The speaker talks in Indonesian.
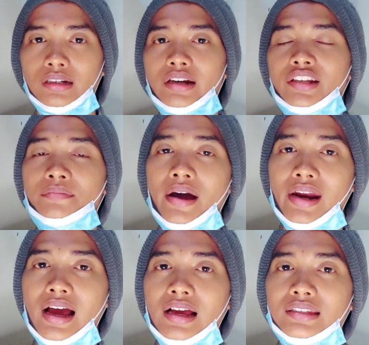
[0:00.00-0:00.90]
Dan di
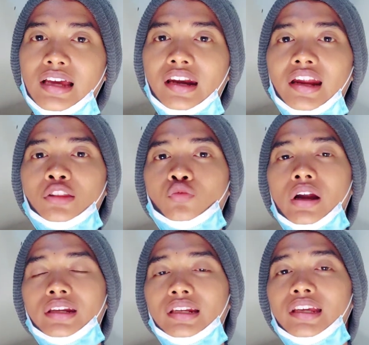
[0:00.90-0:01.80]
mana sang Ratu
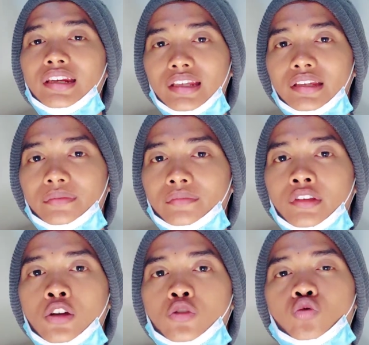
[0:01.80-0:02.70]
Adil ini
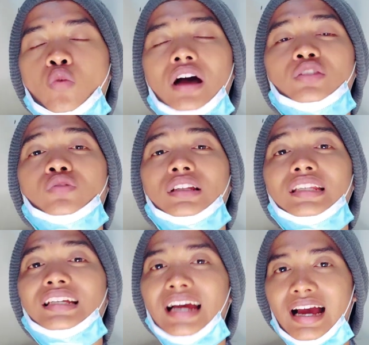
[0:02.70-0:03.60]
suatu
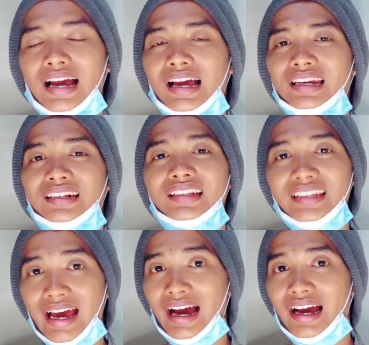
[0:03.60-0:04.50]
ketika
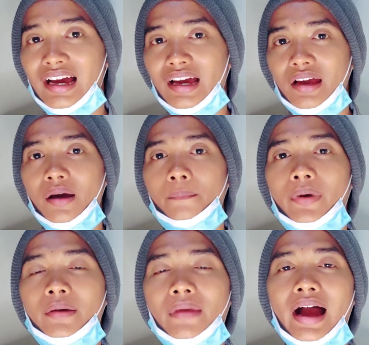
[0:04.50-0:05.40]
dia
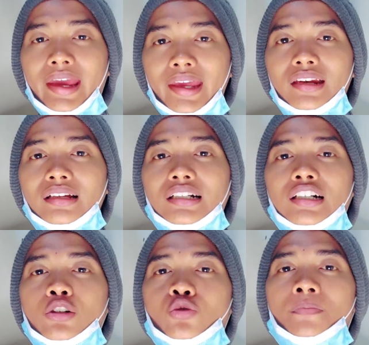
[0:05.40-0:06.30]
bermain
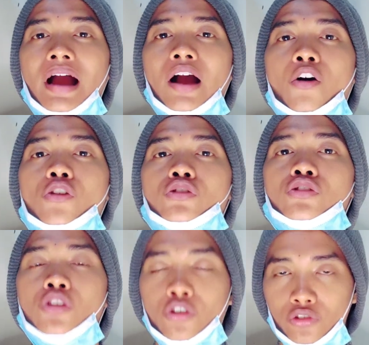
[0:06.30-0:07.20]
ke rumah
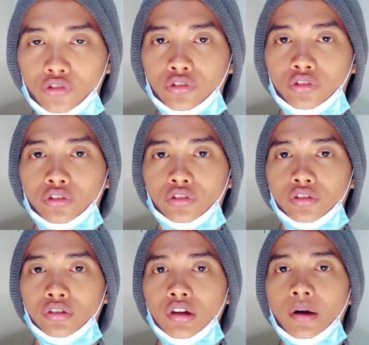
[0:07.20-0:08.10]
kosong
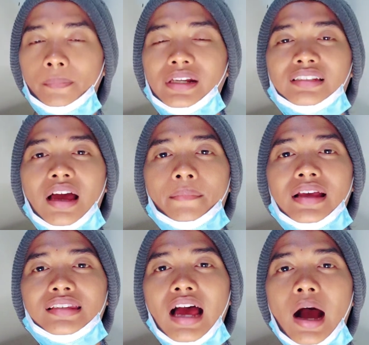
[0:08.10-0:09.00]

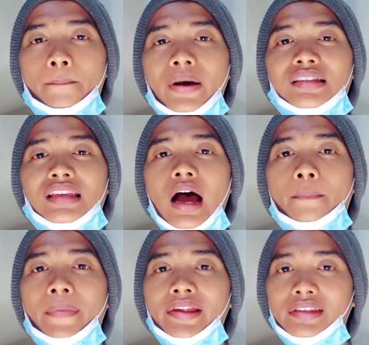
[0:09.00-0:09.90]
bersama
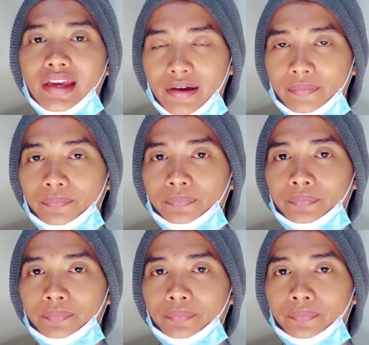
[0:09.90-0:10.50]
sahabat-sahabatnya.